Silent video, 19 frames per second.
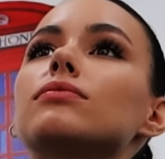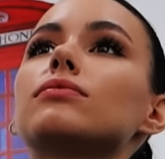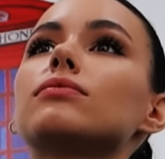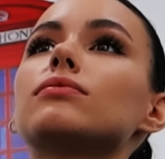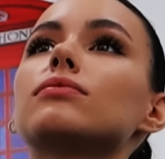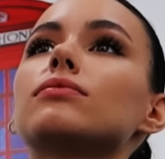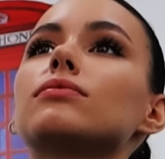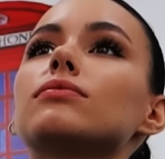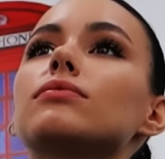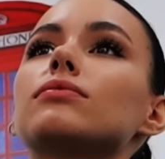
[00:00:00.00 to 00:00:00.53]

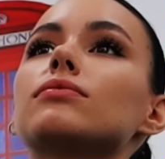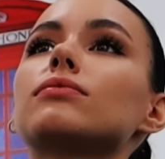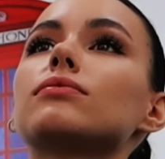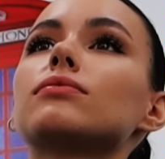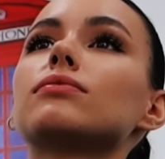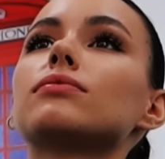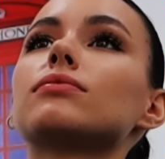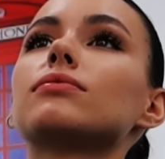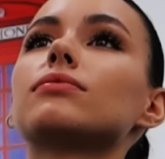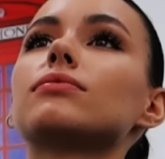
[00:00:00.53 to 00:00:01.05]
э, после
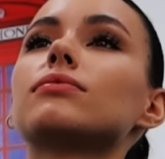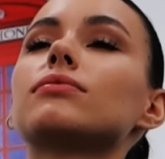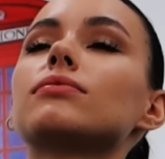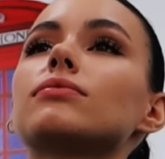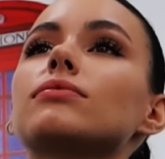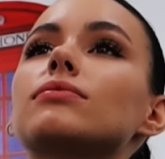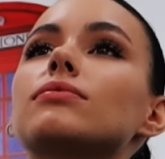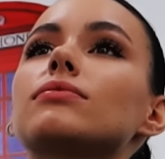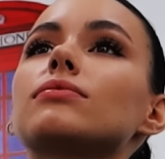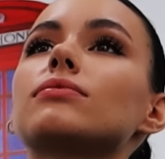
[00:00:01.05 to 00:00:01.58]
чего вы
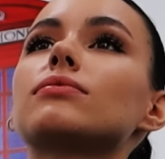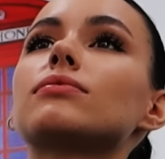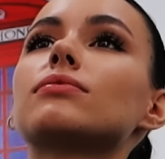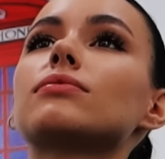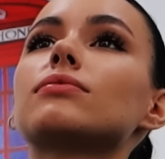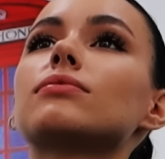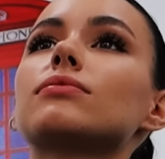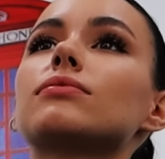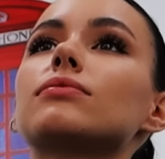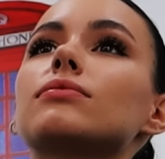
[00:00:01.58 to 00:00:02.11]
открываете
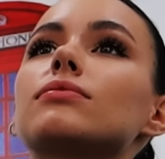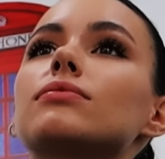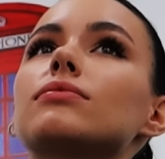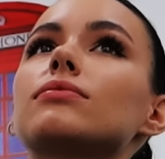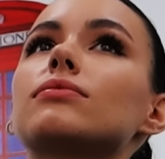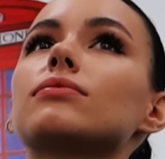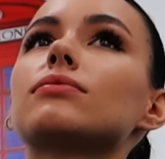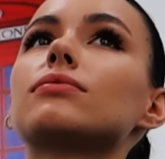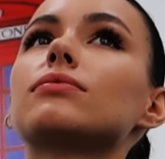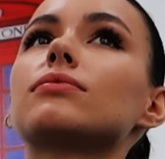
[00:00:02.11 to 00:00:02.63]
банковский
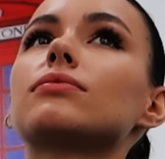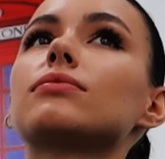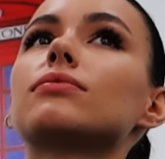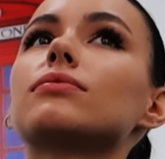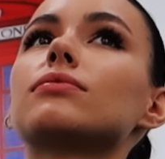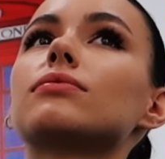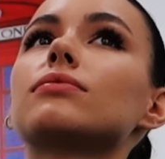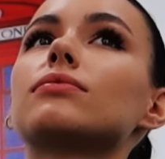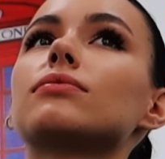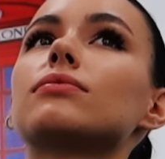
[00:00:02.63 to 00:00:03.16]
счет
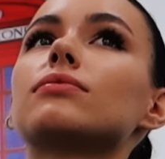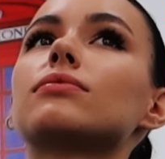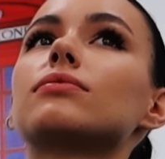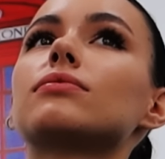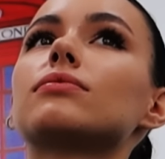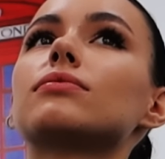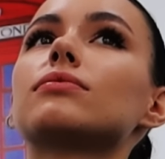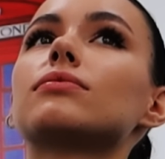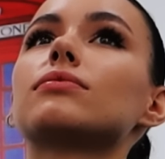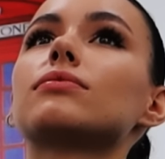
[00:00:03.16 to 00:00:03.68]

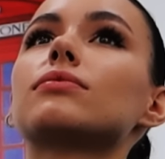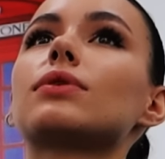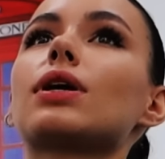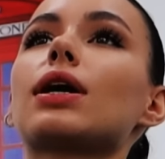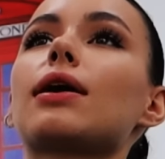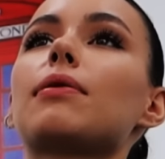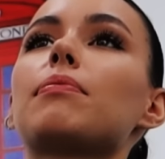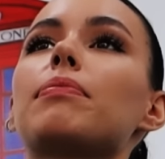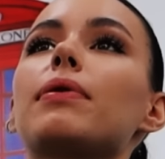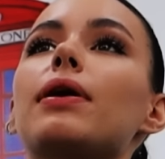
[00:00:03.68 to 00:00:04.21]
банковский
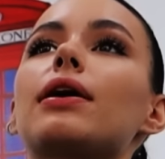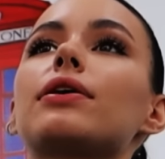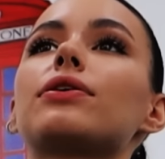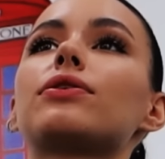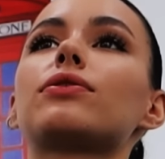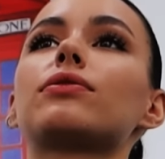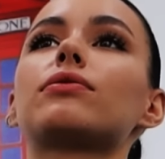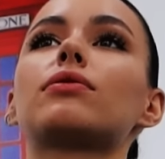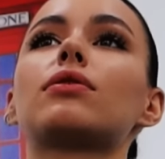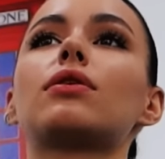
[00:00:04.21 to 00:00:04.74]
на счет компанию. на
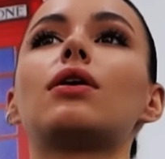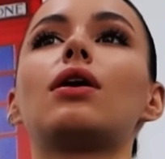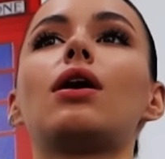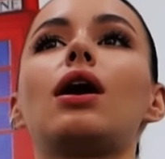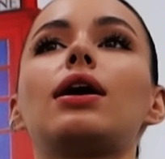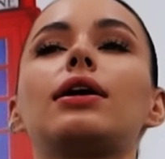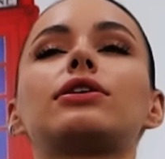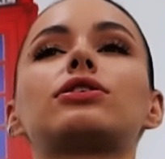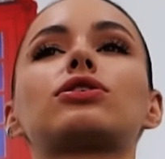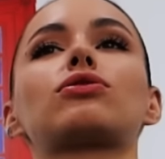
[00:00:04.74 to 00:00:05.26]
компанию.
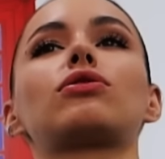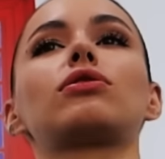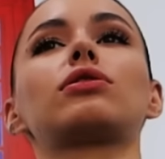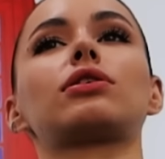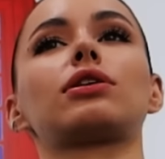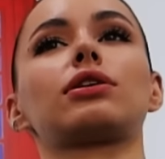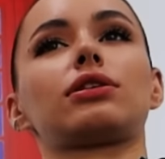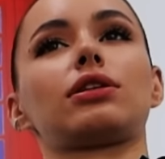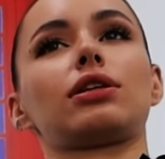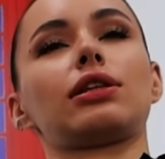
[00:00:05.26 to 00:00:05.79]
Да, и чтобы... сколько
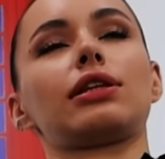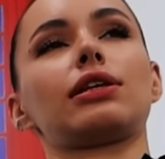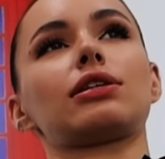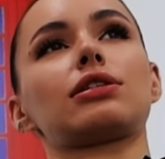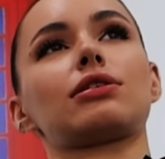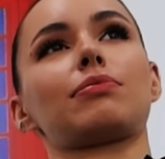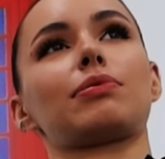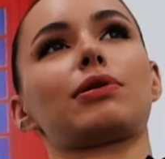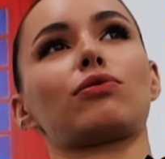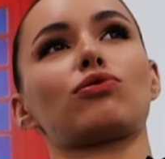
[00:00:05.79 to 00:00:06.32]
это длится?
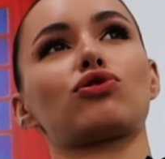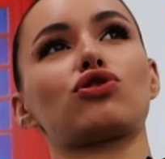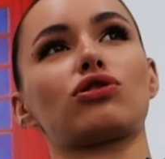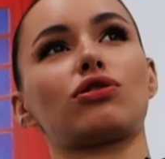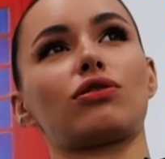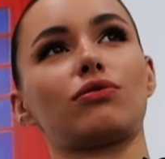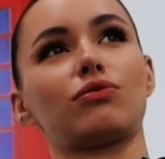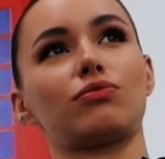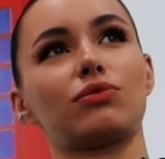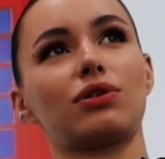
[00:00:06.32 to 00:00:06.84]
Потому что
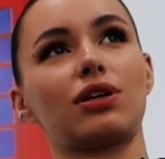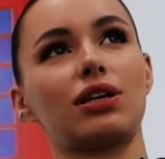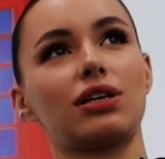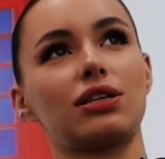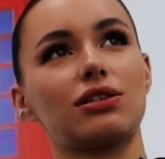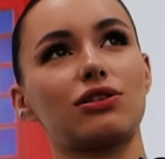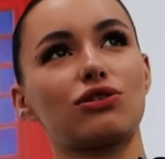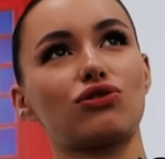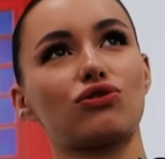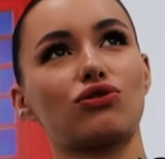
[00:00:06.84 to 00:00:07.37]
у меня есть